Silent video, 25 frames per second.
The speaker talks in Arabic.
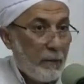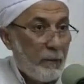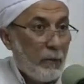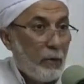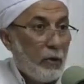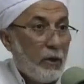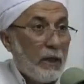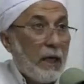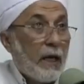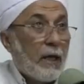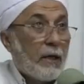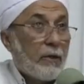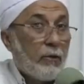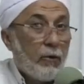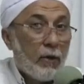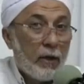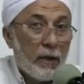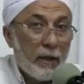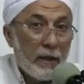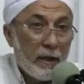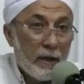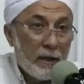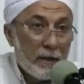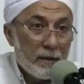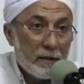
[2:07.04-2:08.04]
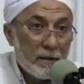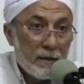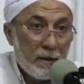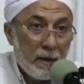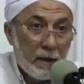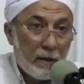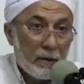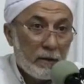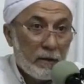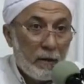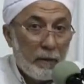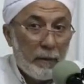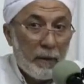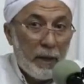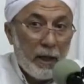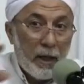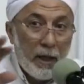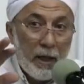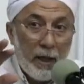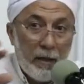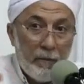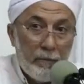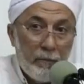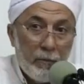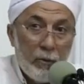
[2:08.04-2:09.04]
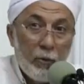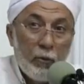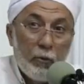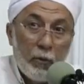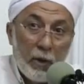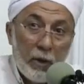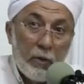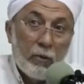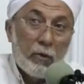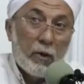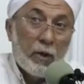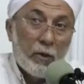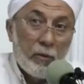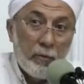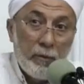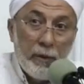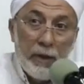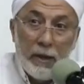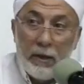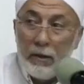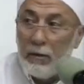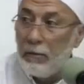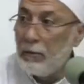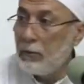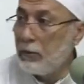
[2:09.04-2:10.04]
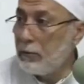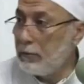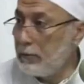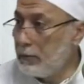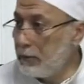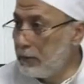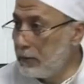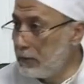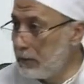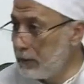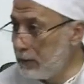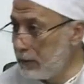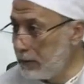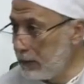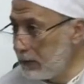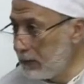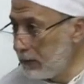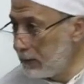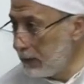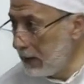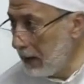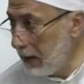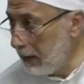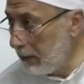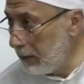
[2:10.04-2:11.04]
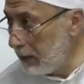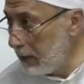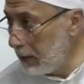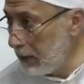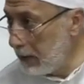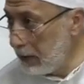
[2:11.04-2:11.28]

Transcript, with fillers: لما يقول يا ايها الناس ده خطاب عام ويراد به العموم فهم